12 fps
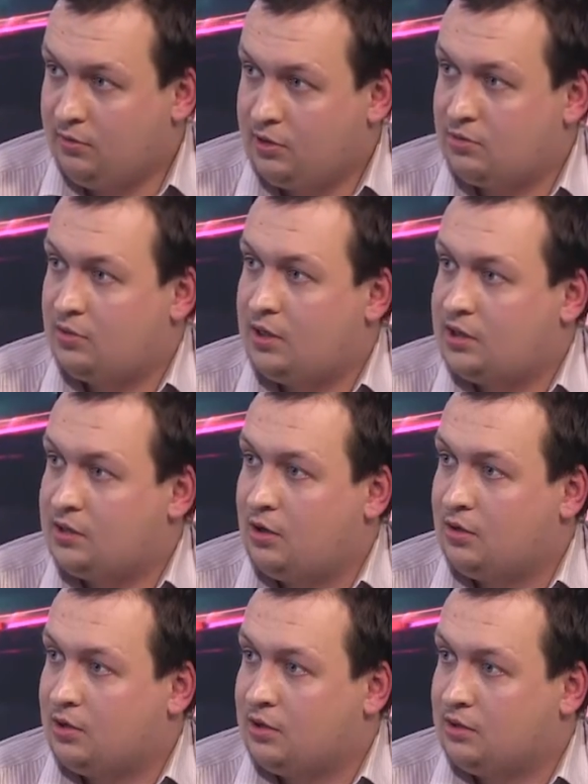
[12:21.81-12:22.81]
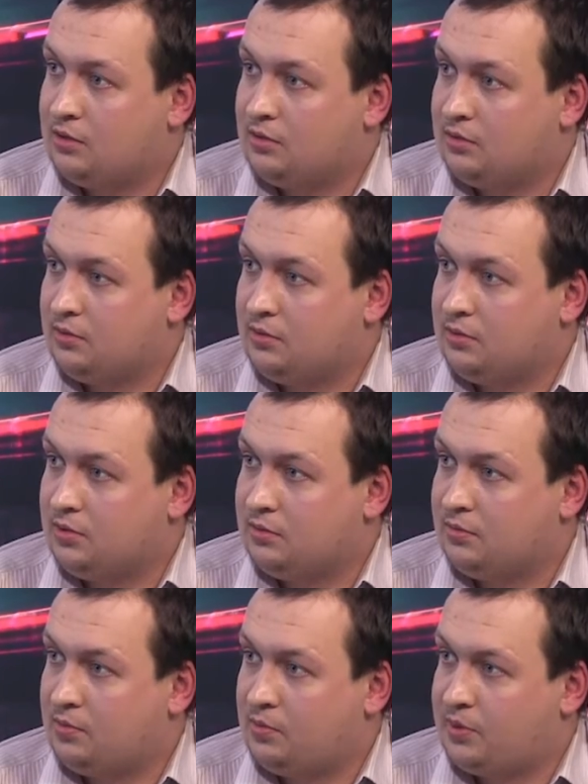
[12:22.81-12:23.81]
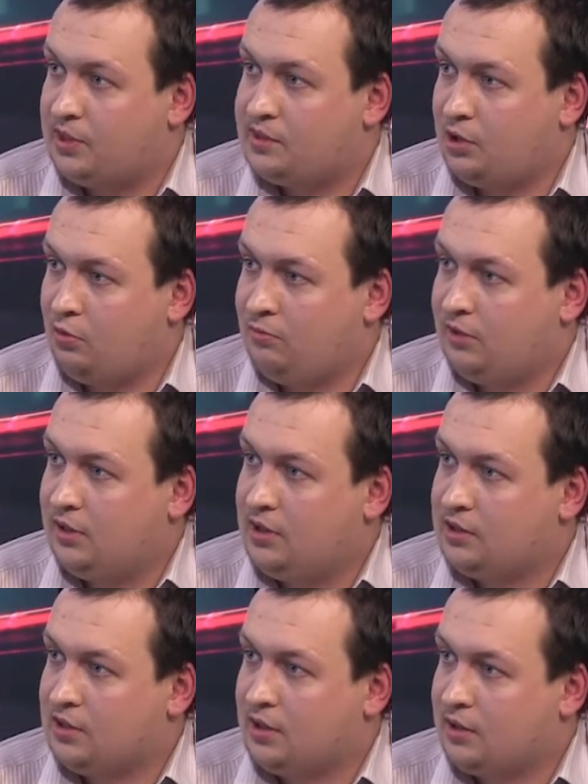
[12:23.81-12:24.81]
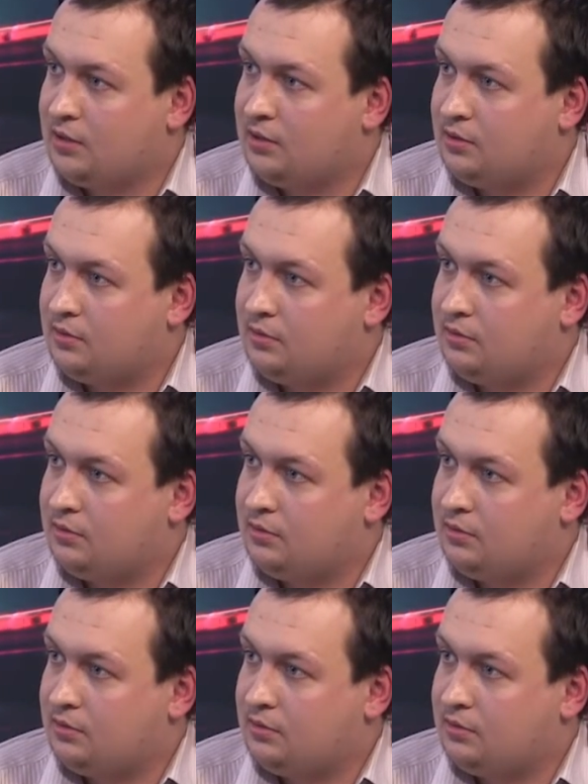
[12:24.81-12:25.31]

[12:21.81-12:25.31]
Насколько я знаю, она э, приостановлена или закрыта.